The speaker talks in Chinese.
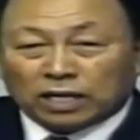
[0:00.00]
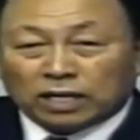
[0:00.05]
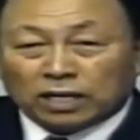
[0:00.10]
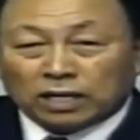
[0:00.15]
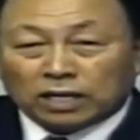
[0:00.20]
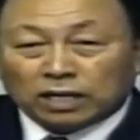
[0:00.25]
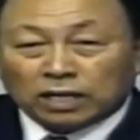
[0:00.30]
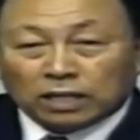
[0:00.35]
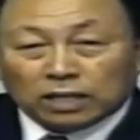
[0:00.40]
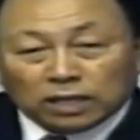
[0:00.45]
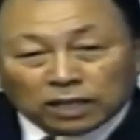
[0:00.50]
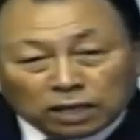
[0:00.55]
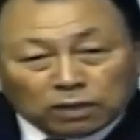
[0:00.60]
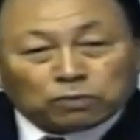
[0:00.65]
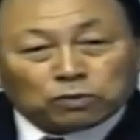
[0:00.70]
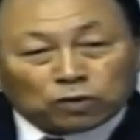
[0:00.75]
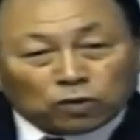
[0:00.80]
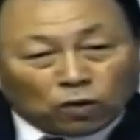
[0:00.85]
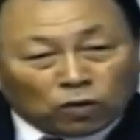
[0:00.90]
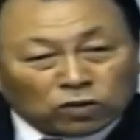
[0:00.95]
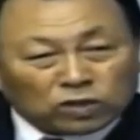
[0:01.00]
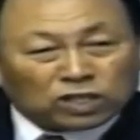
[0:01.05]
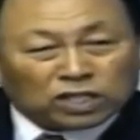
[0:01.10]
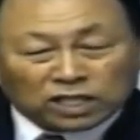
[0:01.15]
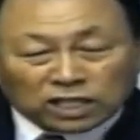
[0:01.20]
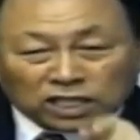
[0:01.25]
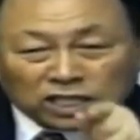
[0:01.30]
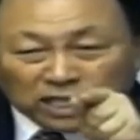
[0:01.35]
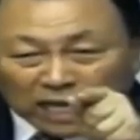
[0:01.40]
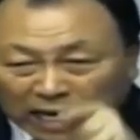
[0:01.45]
获得了圣灵，就
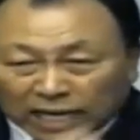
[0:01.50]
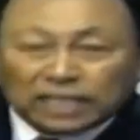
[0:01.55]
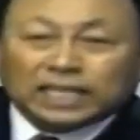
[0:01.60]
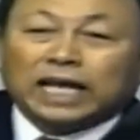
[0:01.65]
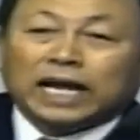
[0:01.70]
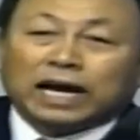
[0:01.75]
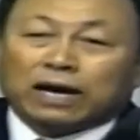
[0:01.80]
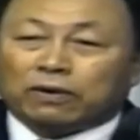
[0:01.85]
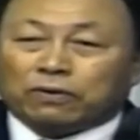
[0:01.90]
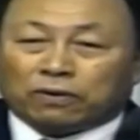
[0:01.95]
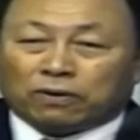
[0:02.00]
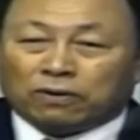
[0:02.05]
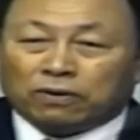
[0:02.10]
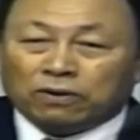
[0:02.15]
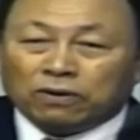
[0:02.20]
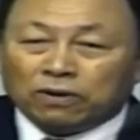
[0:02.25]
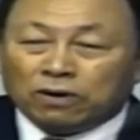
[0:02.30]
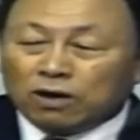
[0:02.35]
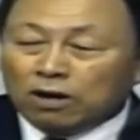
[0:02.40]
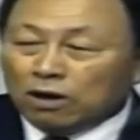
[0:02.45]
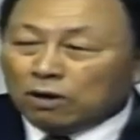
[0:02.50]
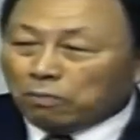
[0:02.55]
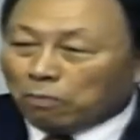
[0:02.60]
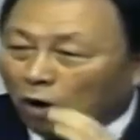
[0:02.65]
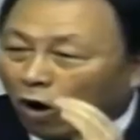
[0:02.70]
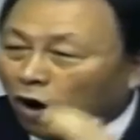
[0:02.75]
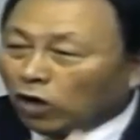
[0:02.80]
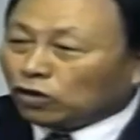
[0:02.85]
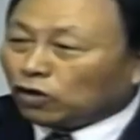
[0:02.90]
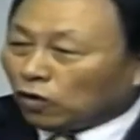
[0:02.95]
以耶稣的爱心来看待
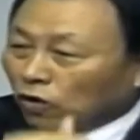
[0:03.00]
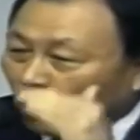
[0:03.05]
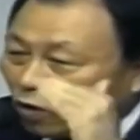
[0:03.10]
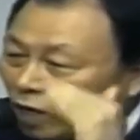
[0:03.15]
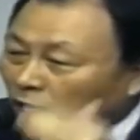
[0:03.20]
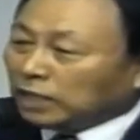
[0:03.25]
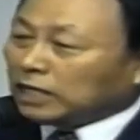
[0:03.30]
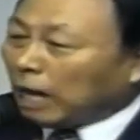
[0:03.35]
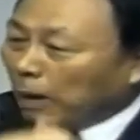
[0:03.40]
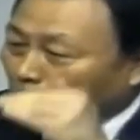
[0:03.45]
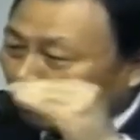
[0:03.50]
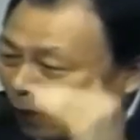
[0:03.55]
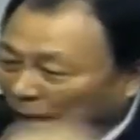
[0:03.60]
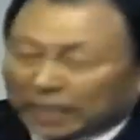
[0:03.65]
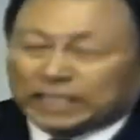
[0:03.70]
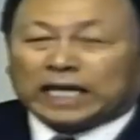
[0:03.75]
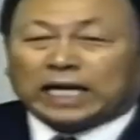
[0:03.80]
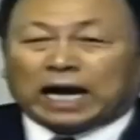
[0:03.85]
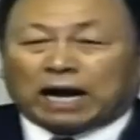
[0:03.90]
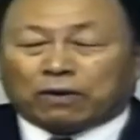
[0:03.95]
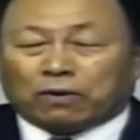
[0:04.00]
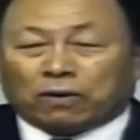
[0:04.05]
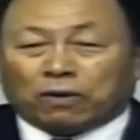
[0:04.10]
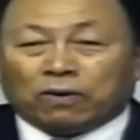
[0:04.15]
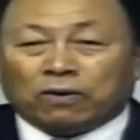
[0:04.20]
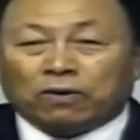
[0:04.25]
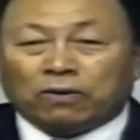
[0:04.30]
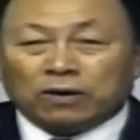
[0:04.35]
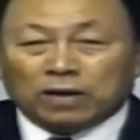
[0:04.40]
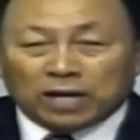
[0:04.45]
所有人，以基督
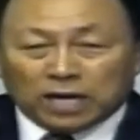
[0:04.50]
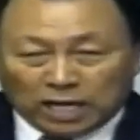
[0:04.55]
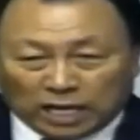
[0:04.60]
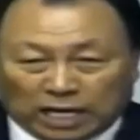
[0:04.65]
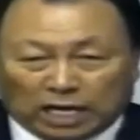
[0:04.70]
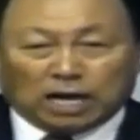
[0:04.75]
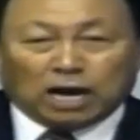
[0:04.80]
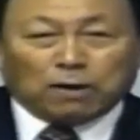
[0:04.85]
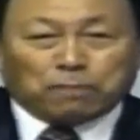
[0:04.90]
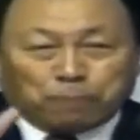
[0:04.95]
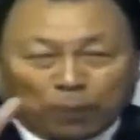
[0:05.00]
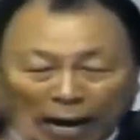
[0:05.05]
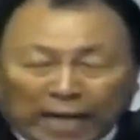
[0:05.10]
耶稣的心。